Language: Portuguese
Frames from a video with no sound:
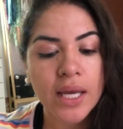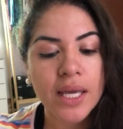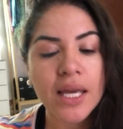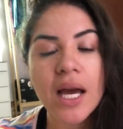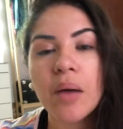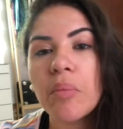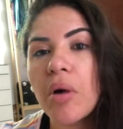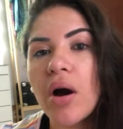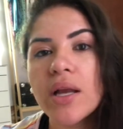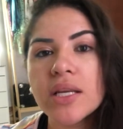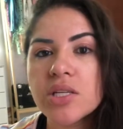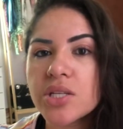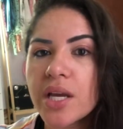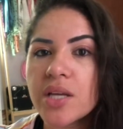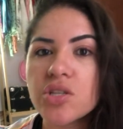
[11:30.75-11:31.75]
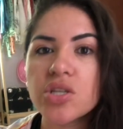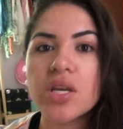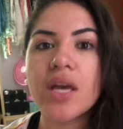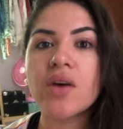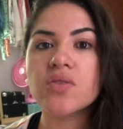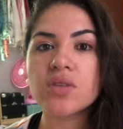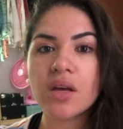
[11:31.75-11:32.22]
E a mole,
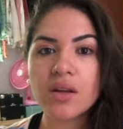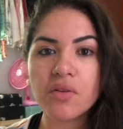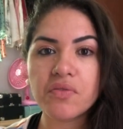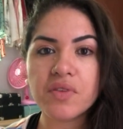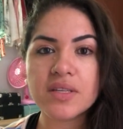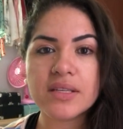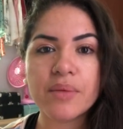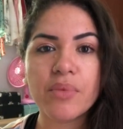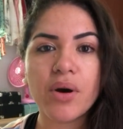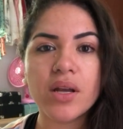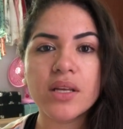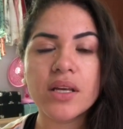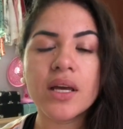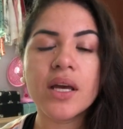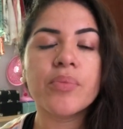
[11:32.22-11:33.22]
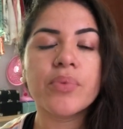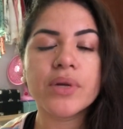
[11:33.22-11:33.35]
gente, eu só não fiz a mole